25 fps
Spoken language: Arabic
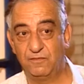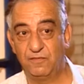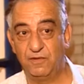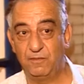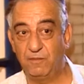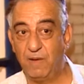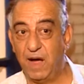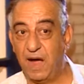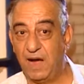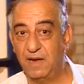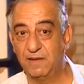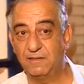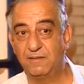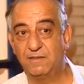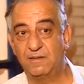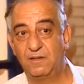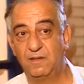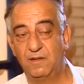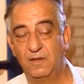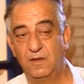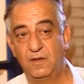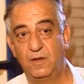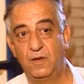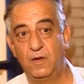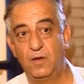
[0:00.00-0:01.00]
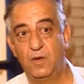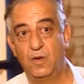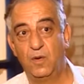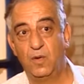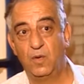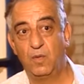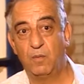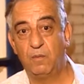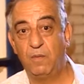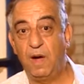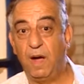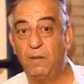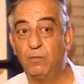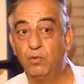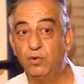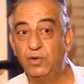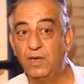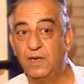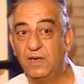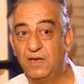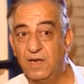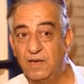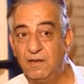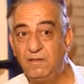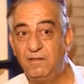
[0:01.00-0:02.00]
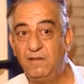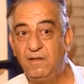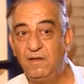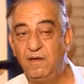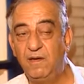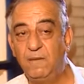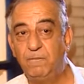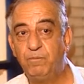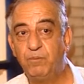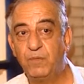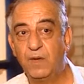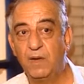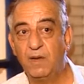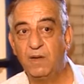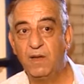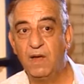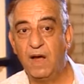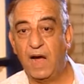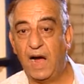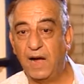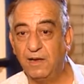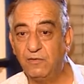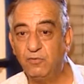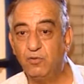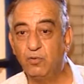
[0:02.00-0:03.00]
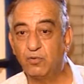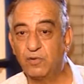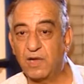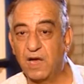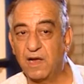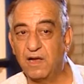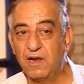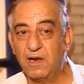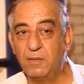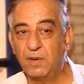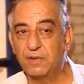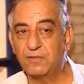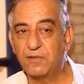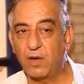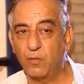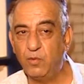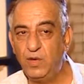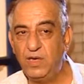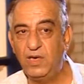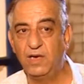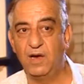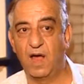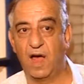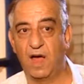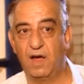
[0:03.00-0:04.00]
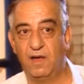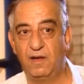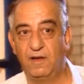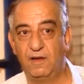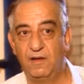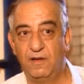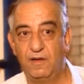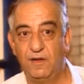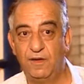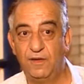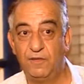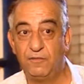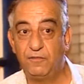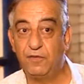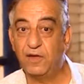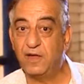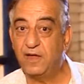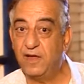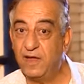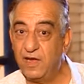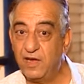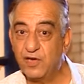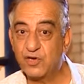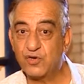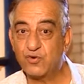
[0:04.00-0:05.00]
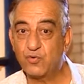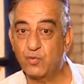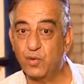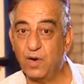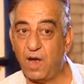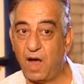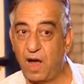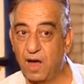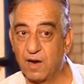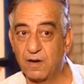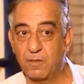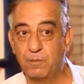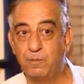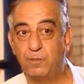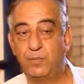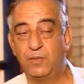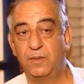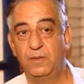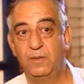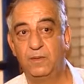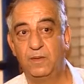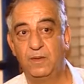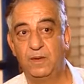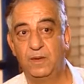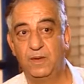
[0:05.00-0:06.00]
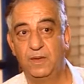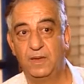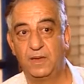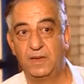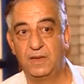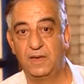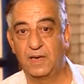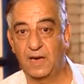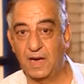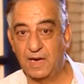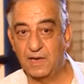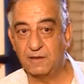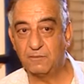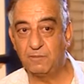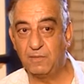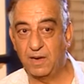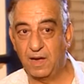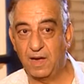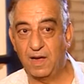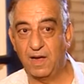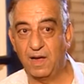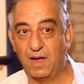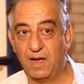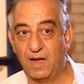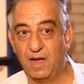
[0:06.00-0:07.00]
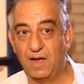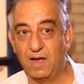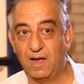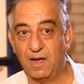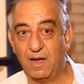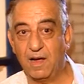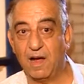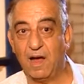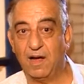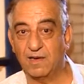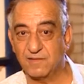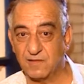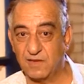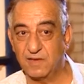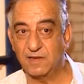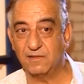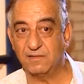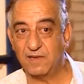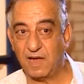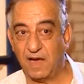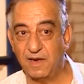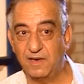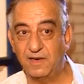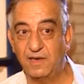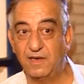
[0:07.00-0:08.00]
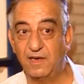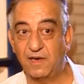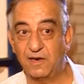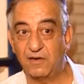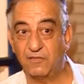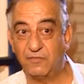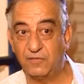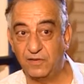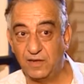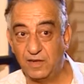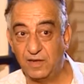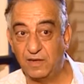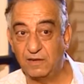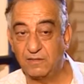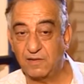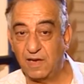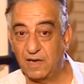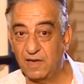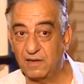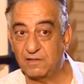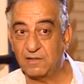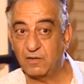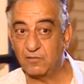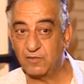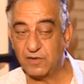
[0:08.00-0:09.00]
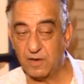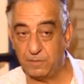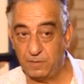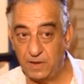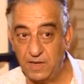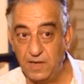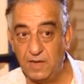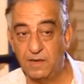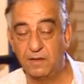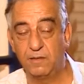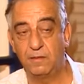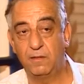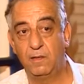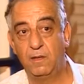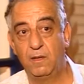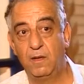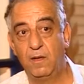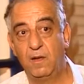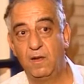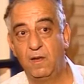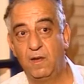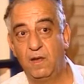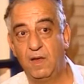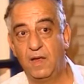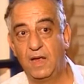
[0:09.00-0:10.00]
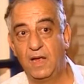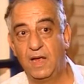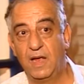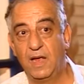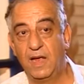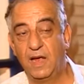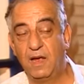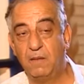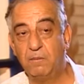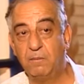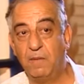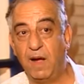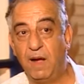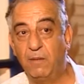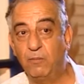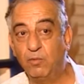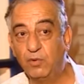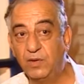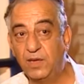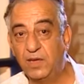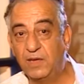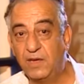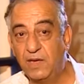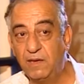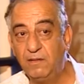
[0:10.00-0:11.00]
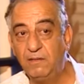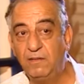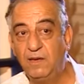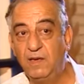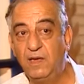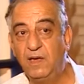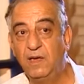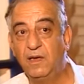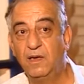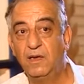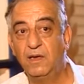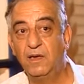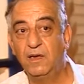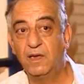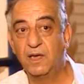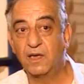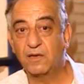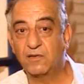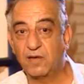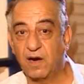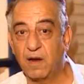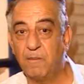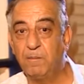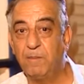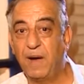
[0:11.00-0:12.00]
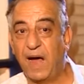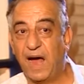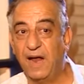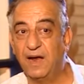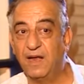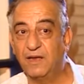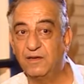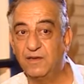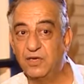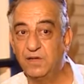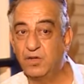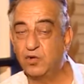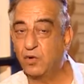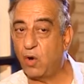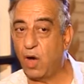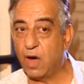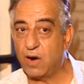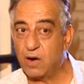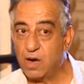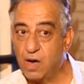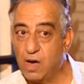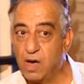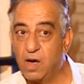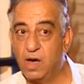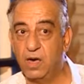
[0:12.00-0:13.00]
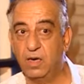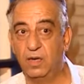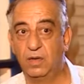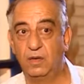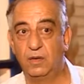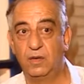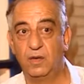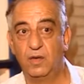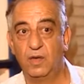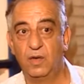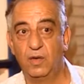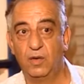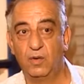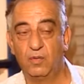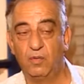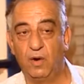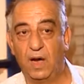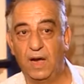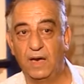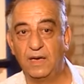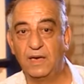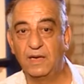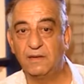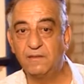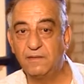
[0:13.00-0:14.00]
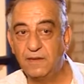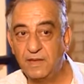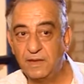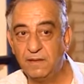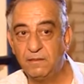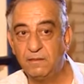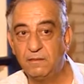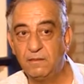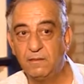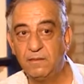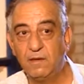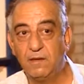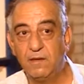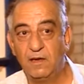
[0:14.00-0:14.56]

في المعهد محمود الجندي عنده تجربه طويله في الجيش والحرب لغايه ما آه، حصل التحرير في 73 محمود الجندي اتربى على ايدين شعراء وعلى ايدين